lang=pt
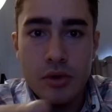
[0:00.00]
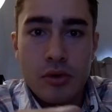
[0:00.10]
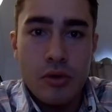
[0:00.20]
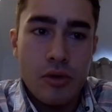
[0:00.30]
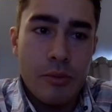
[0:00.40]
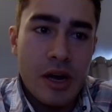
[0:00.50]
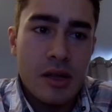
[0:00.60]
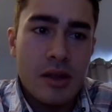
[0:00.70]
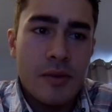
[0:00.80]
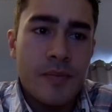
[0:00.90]
do Google
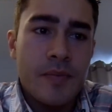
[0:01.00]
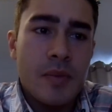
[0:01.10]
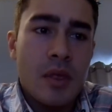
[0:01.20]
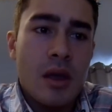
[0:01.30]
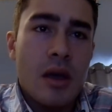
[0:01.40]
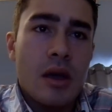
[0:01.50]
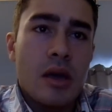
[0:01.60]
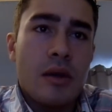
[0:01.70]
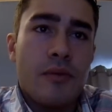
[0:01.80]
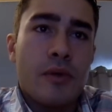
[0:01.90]
Mais
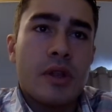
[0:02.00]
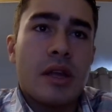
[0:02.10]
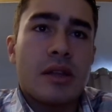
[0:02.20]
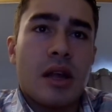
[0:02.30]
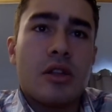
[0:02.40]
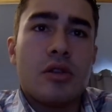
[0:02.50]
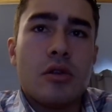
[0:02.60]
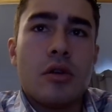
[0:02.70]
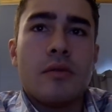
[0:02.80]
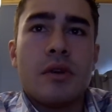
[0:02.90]
e fui tentar de
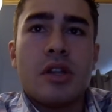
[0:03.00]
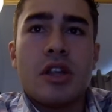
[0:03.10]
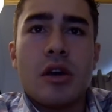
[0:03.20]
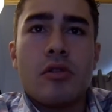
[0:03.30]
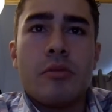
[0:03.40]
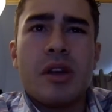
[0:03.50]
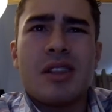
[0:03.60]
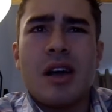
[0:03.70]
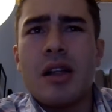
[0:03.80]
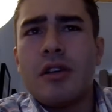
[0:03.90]
novo deixar um
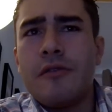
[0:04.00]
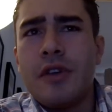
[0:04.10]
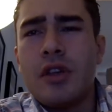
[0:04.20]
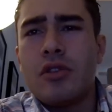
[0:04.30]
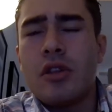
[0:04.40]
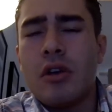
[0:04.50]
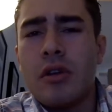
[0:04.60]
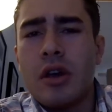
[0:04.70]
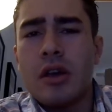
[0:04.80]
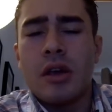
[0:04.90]
comentário em um vídeo de
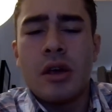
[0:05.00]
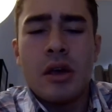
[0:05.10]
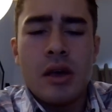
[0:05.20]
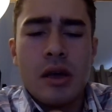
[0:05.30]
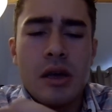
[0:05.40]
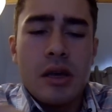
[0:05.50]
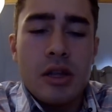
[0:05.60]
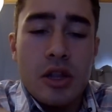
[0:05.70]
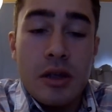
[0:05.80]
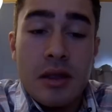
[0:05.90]
alguém.
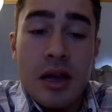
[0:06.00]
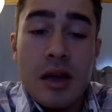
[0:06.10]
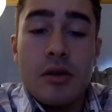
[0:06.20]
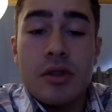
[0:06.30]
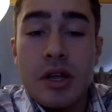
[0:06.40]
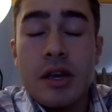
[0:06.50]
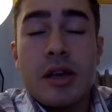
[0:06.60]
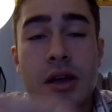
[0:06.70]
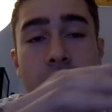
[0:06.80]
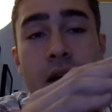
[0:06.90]
E disse lá que eu teria
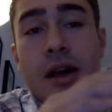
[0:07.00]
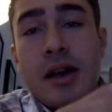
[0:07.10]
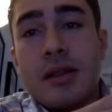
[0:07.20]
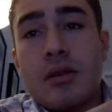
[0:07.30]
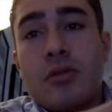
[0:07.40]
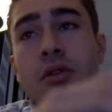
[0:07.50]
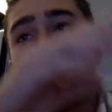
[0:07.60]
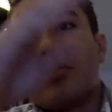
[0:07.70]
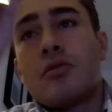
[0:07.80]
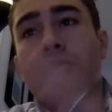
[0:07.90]
que agregar essa
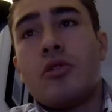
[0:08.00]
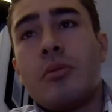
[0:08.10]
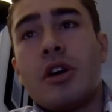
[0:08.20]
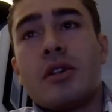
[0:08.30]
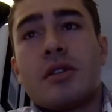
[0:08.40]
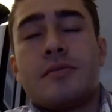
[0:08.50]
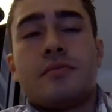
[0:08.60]
conta no Google Mais.